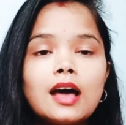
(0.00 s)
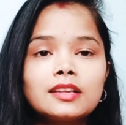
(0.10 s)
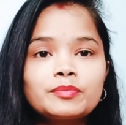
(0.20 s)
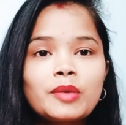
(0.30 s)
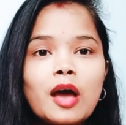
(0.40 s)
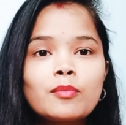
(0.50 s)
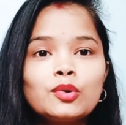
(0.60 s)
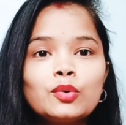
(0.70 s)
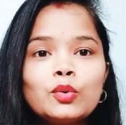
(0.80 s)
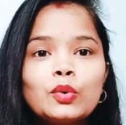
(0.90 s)
आज मैं आप
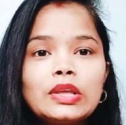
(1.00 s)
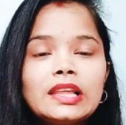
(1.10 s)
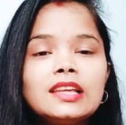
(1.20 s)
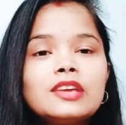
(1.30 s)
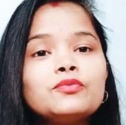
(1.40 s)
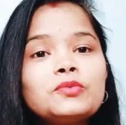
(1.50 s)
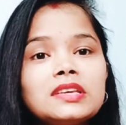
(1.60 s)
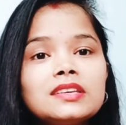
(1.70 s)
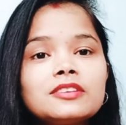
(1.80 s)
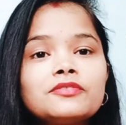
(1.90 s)
लोगों के लिए
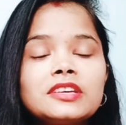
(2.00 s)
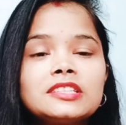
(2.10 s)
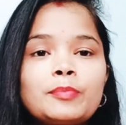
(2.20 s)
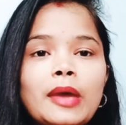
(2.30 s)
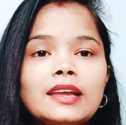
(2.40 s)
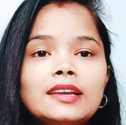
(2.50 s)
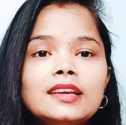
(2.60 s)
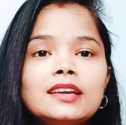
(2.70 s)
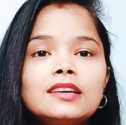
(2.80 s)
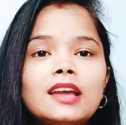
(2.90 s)
विंटर फेस पैक
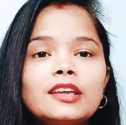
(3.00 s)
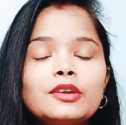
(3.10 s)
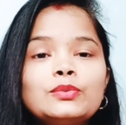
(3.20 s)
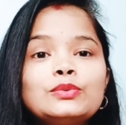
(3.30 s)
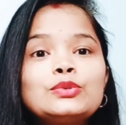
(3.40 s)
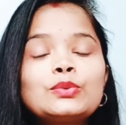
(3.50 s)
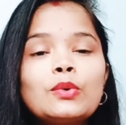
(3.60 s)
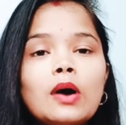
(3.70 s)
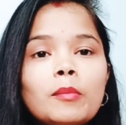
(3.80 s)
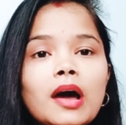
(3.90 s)
लेकर आई हूँ जो
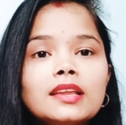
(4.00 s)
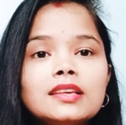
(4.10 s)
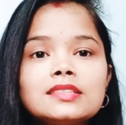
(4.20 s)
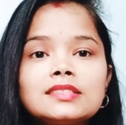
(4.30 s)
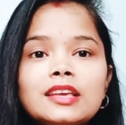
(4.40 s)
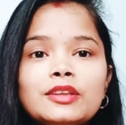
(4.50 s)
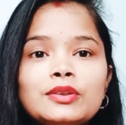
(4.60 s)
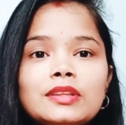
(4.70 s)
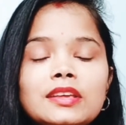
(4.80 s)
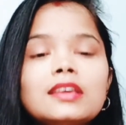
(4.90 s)
हमारी स्किन
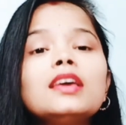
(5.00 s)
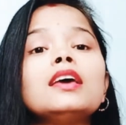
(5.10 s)
की